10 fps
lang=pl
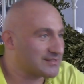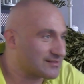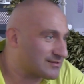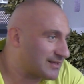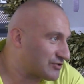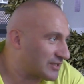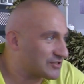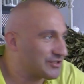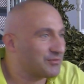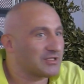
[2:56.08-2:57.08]
więc on zawsze
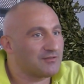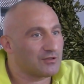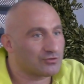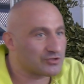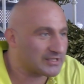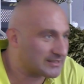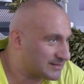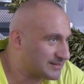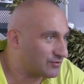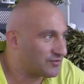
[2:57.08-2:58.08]
każdemu dawał duży
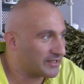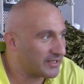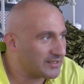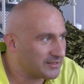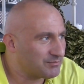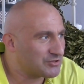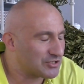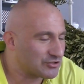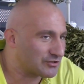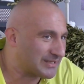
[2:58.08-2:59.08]
kredyt zaufania i
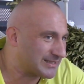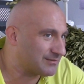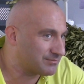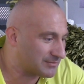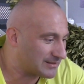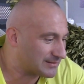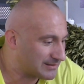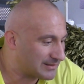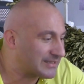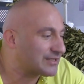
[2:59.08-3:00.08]
myślę, że to na tej, na,
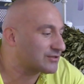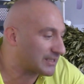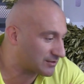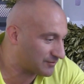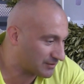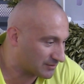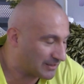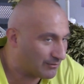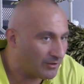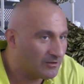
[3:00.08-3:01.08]
dlatego tak to
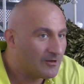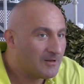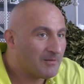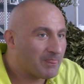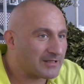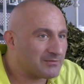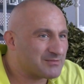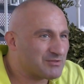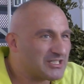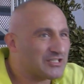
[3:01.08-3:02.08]
wyglądało.
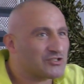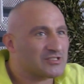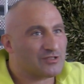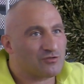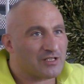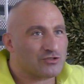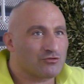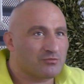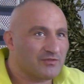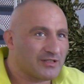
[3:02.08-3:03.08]
Natomiast myślę też, że zauważył
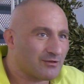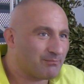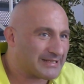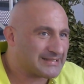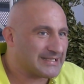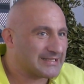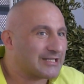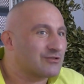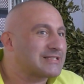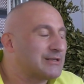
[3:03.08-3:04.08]
mi wielką pasję,
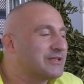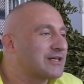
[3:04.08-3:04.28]
taką samą